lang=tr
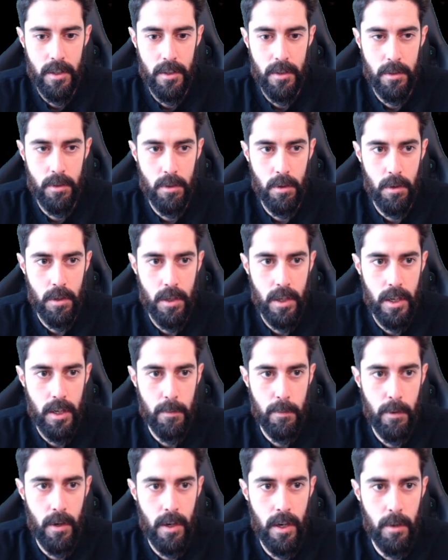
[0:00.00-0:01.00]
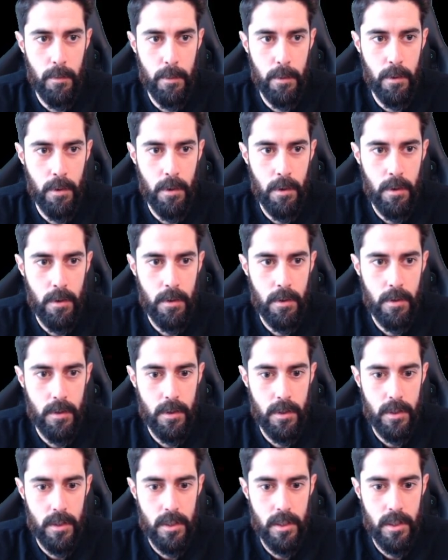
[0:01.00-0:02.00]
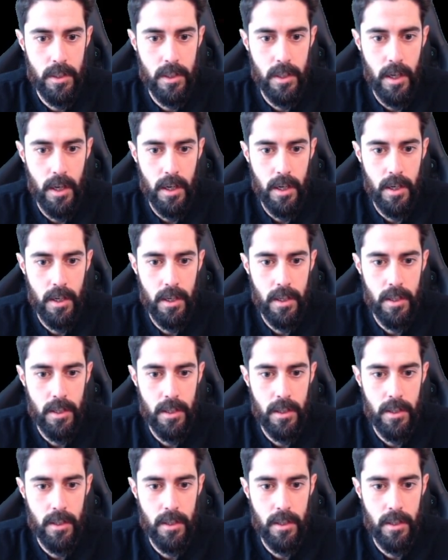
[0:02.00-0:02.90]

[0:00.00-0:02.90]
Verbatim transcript: Sol klik böyle yapıyor. Sağ klik